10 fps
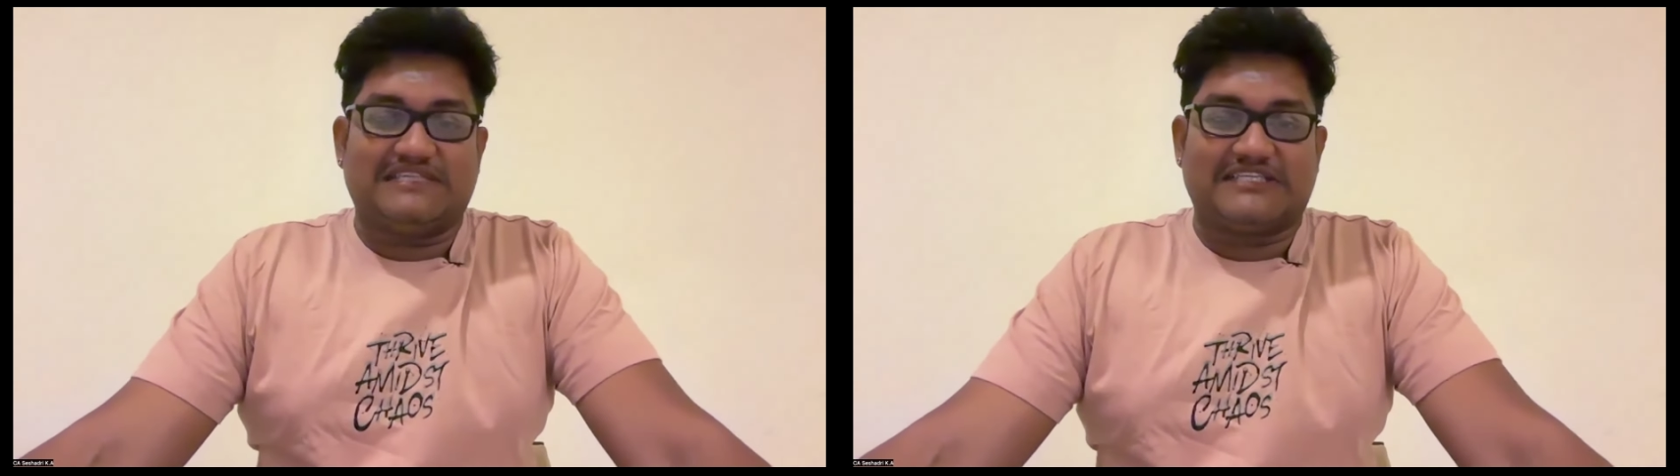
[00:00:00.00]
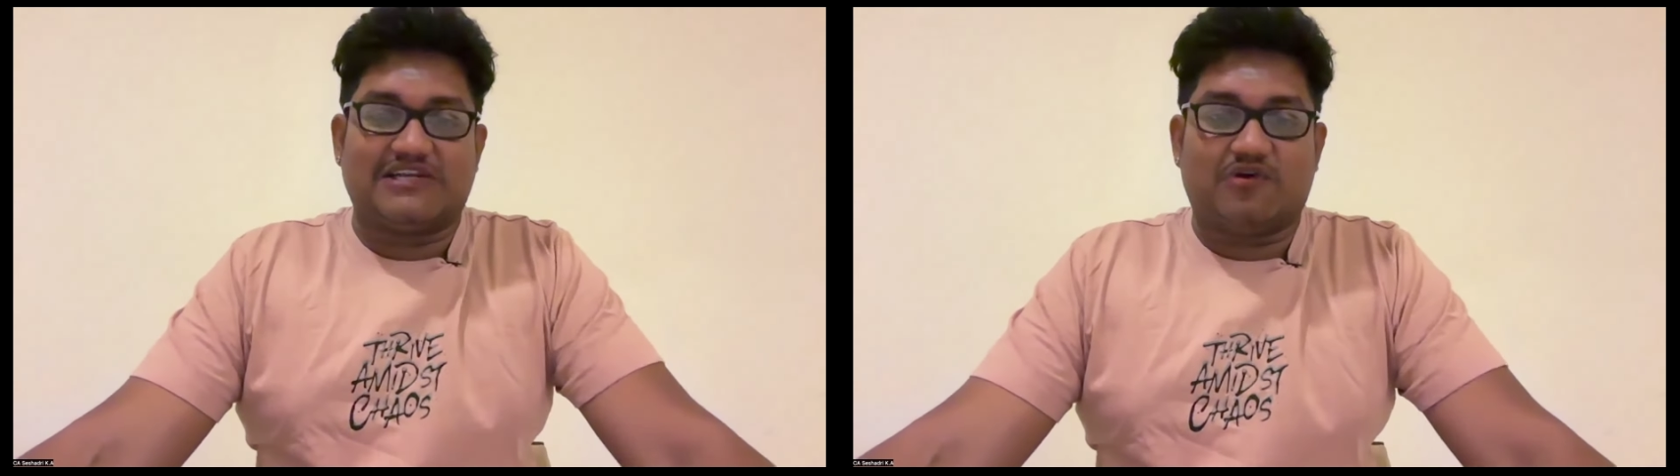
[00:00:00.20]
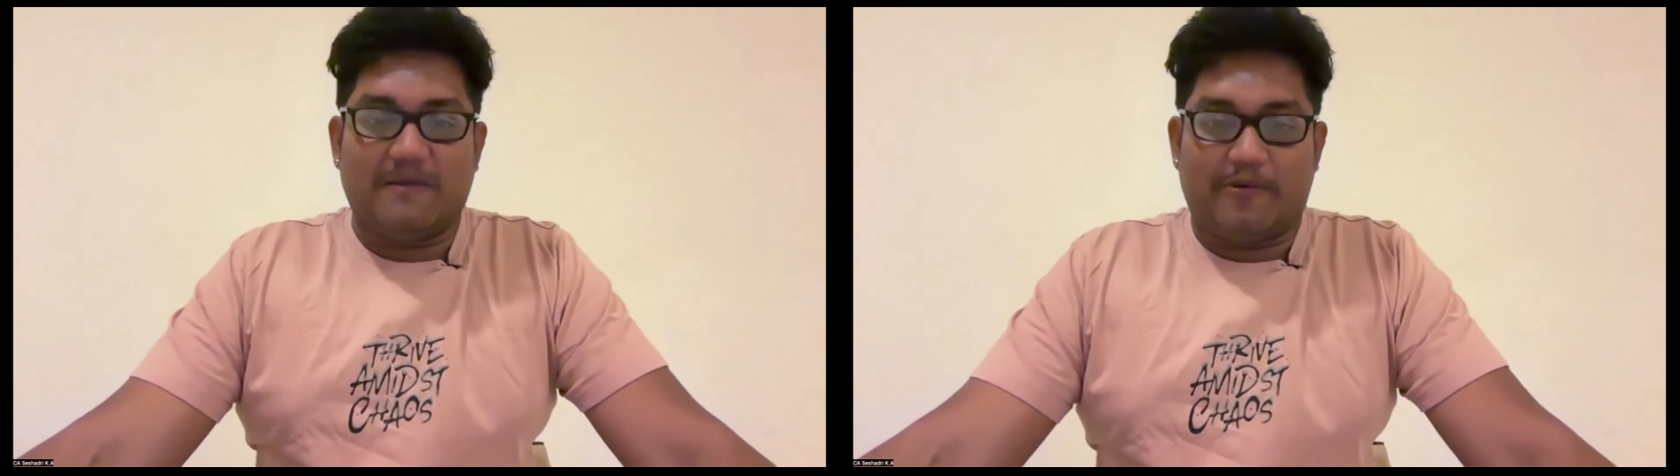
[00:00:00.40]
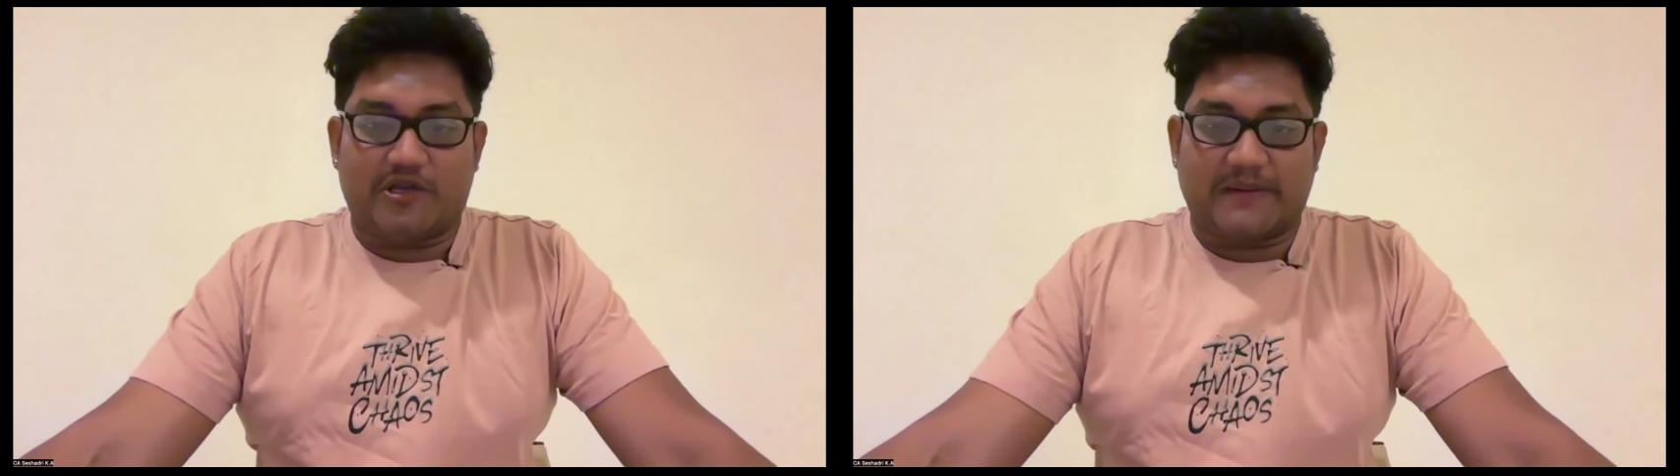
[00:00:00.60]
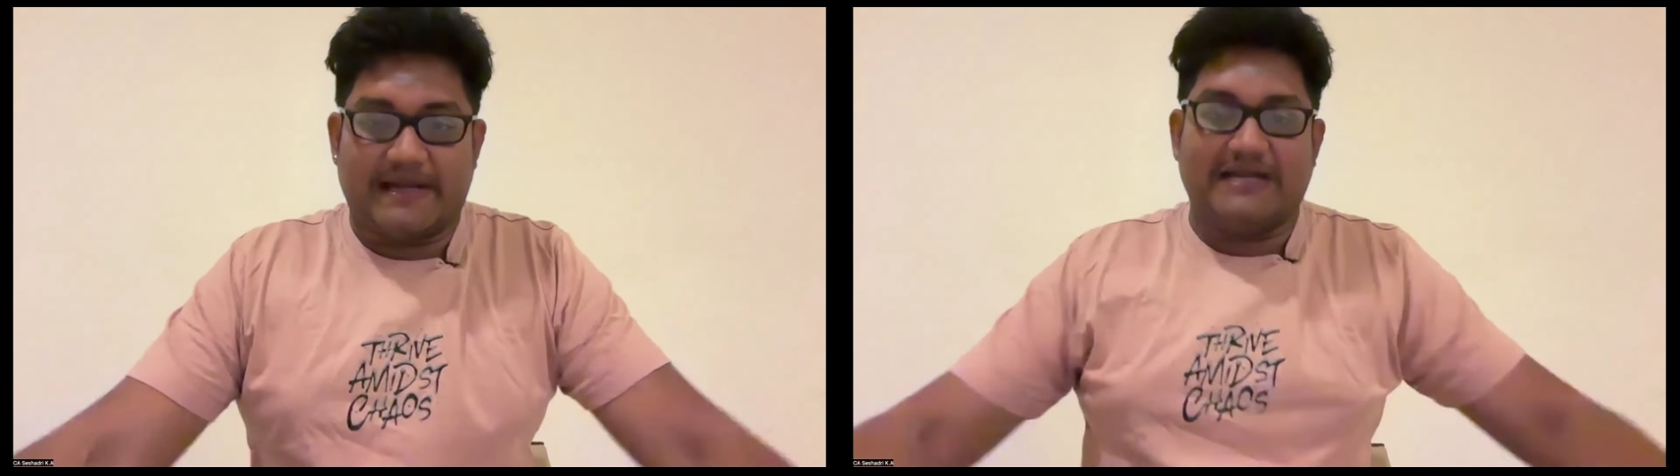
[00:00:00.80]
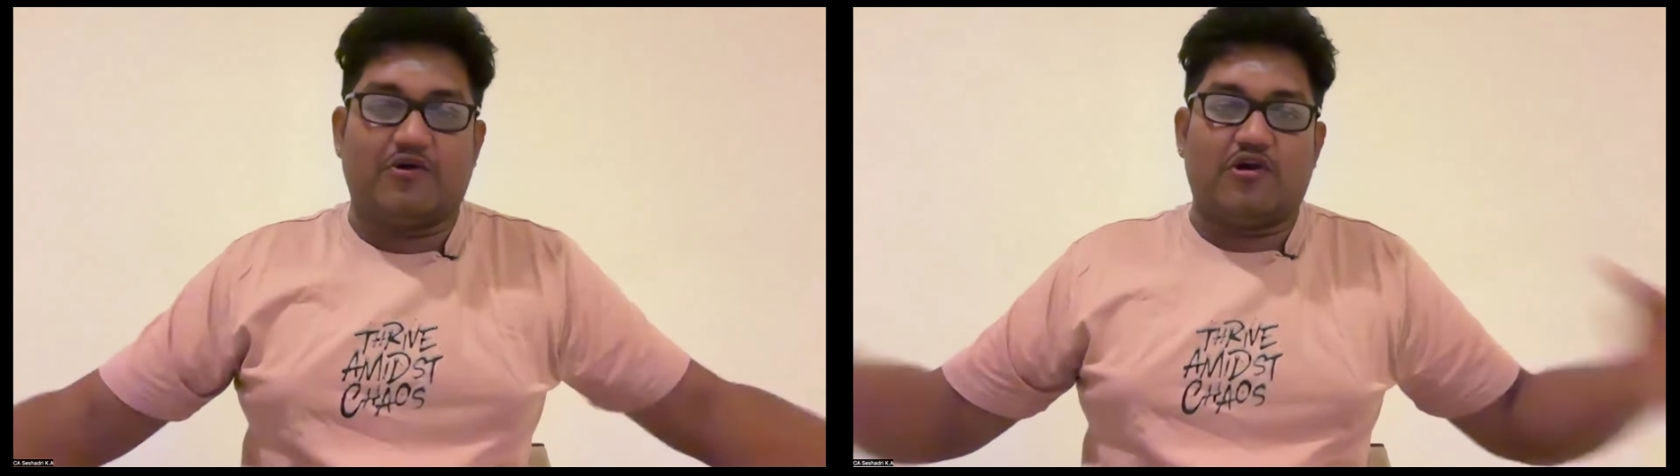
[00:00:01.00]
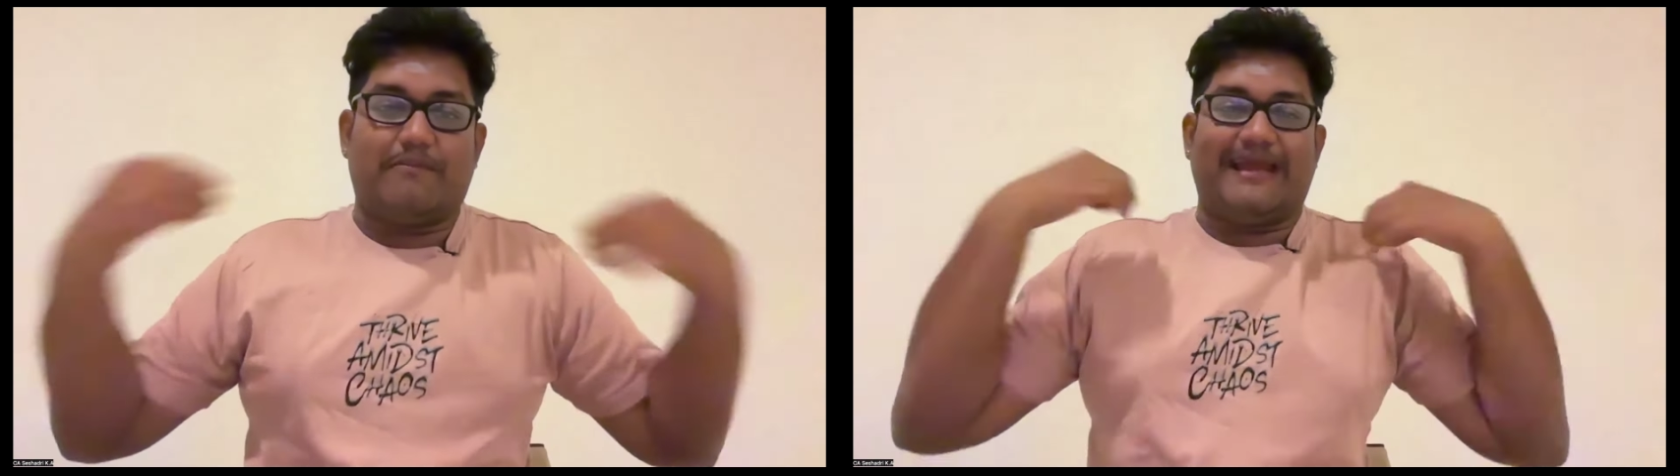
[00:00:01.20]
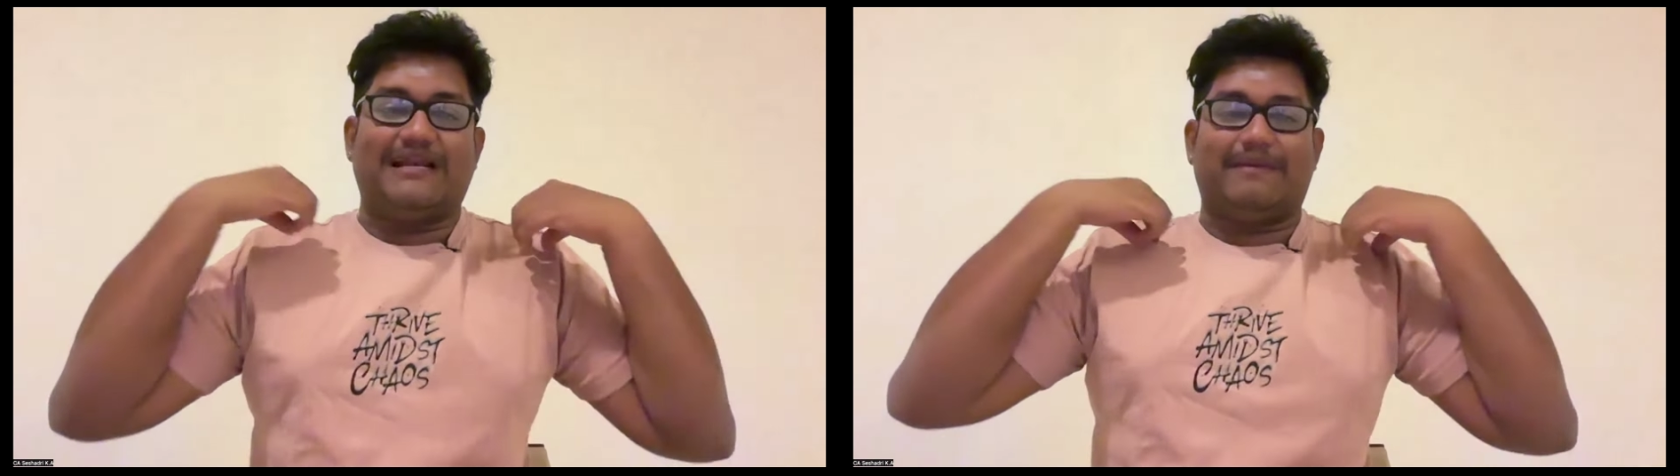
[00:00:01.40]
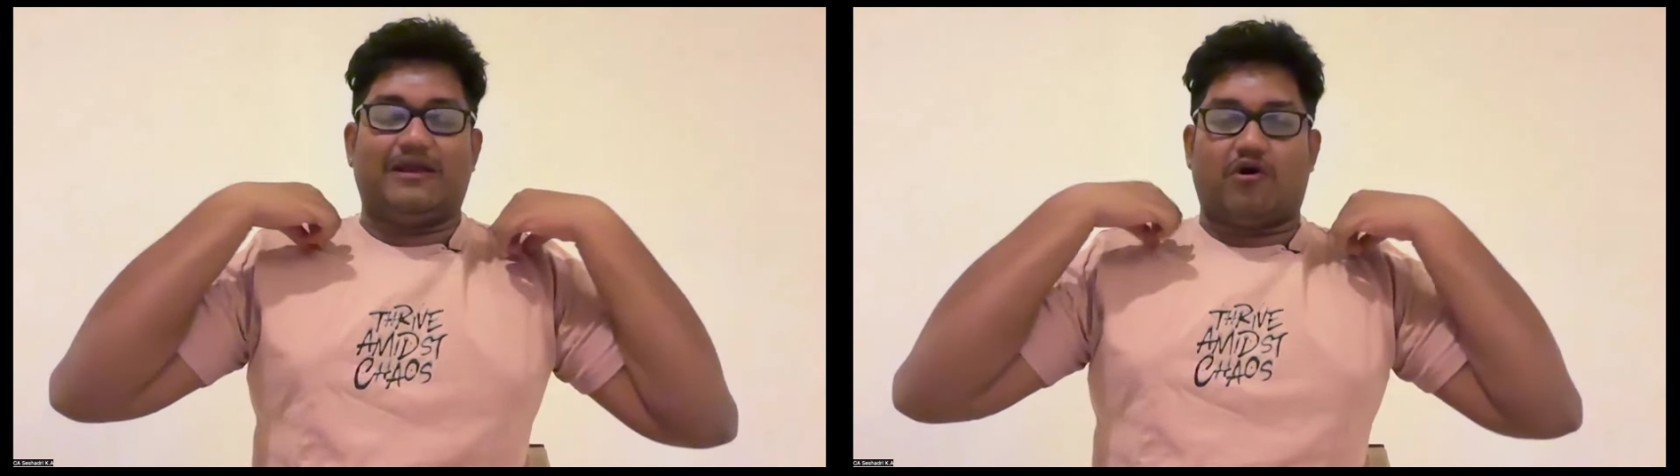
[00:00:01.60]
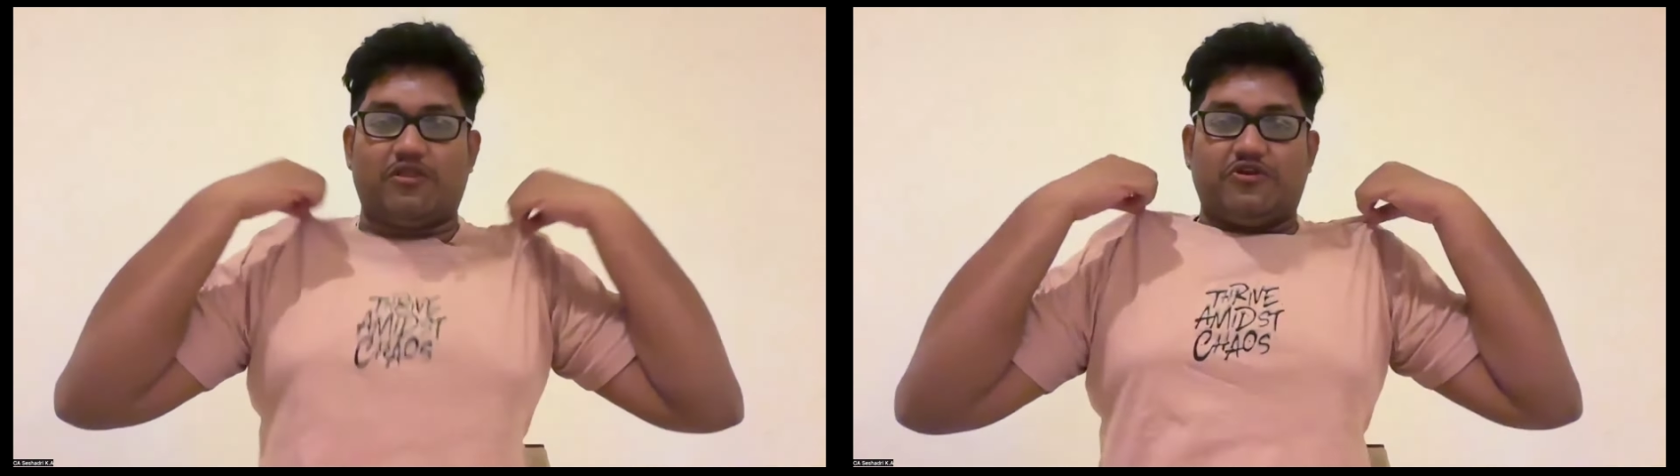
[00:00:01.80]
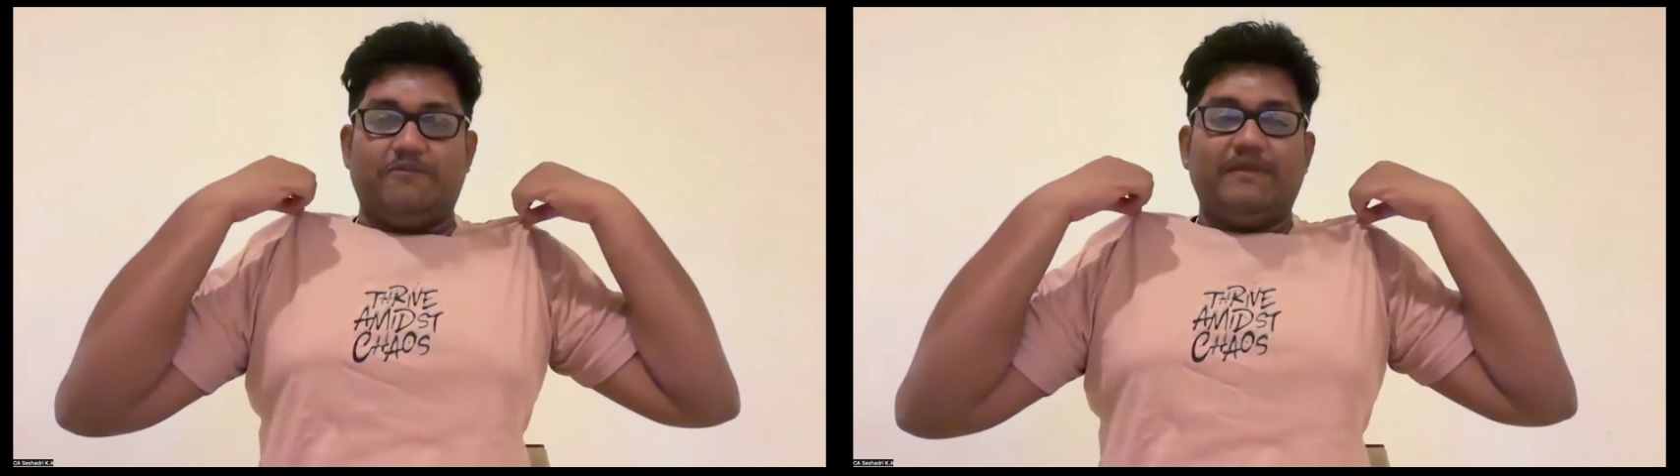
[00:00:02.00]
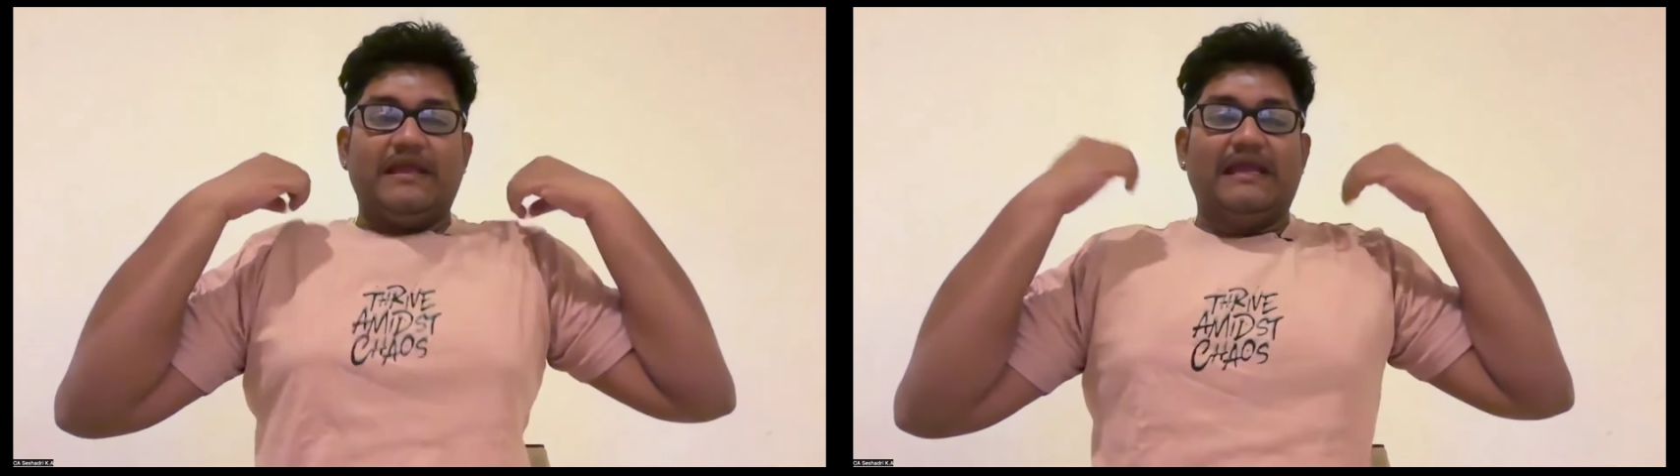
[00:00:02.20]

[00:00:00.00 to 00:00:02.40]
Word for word: செஷனுக்குள்ள போறதுக்கு முன்னாடி டோன்ட் மைண்ட் மை காஸ்டியூம்